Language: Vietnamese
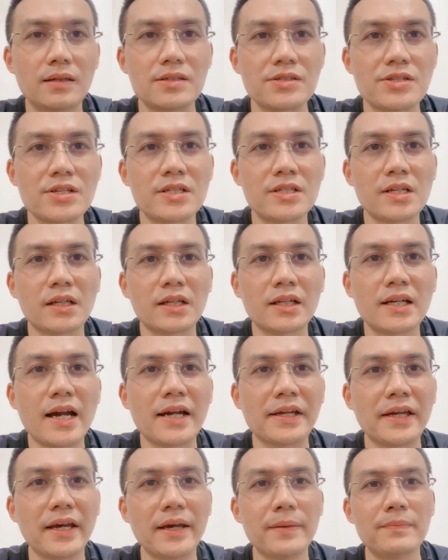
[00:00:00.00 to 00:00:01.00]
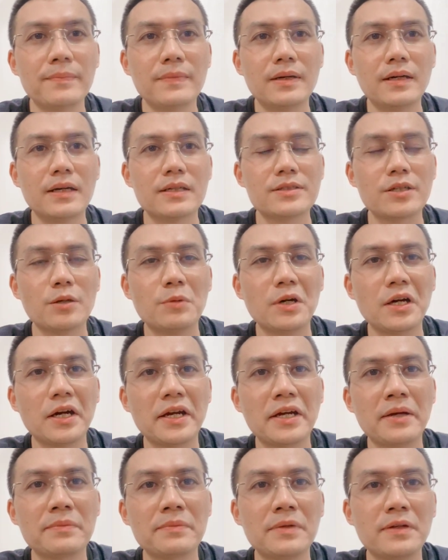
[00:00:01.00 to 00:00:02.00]
Xin chào tất cả anh em, chào mừng
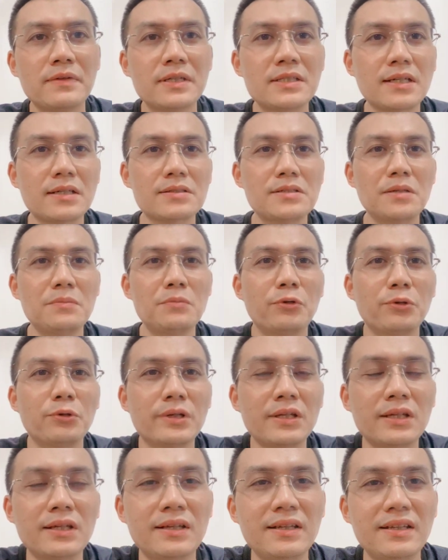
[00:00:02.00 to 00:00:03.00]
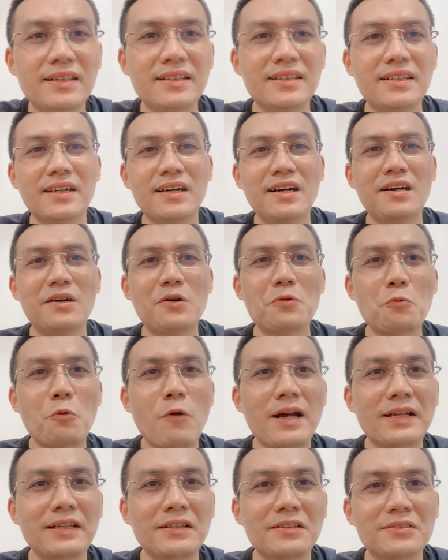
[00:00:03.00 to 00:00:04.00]
anh em đến với trang Chiến Bùi. Thì hôm
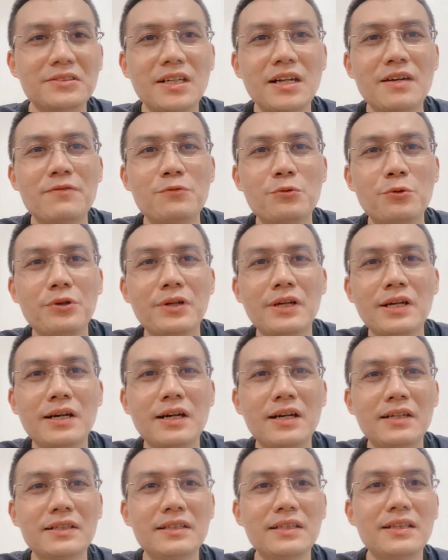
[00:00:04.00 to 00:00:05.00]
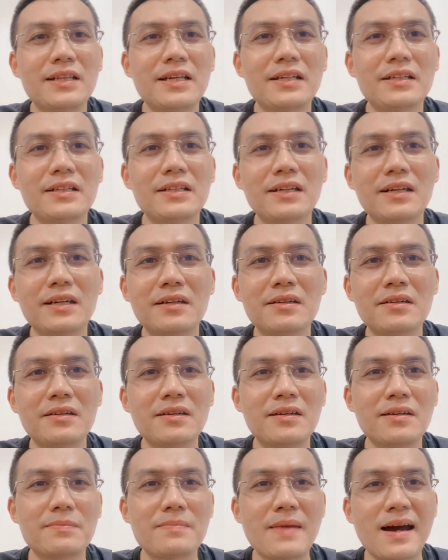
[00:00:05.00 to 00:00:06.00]
qua thì cũng rất là vui khi lên
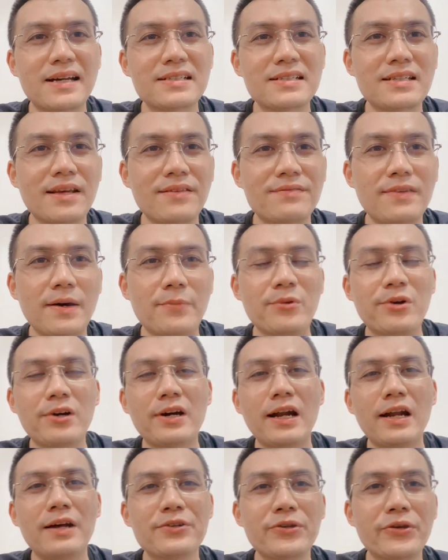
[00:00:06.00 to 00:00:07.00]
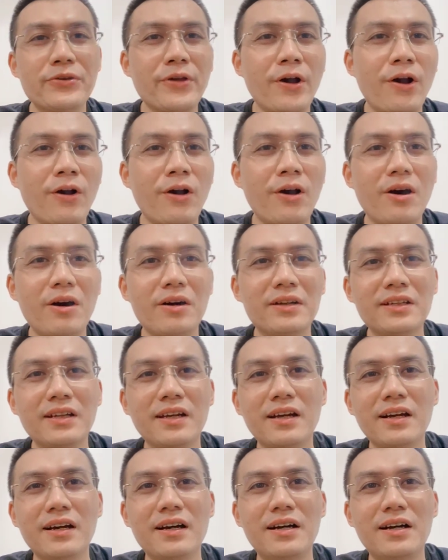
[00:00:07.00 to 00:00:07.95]
ba cái sản phẩm nó khá là nho nhỏ thì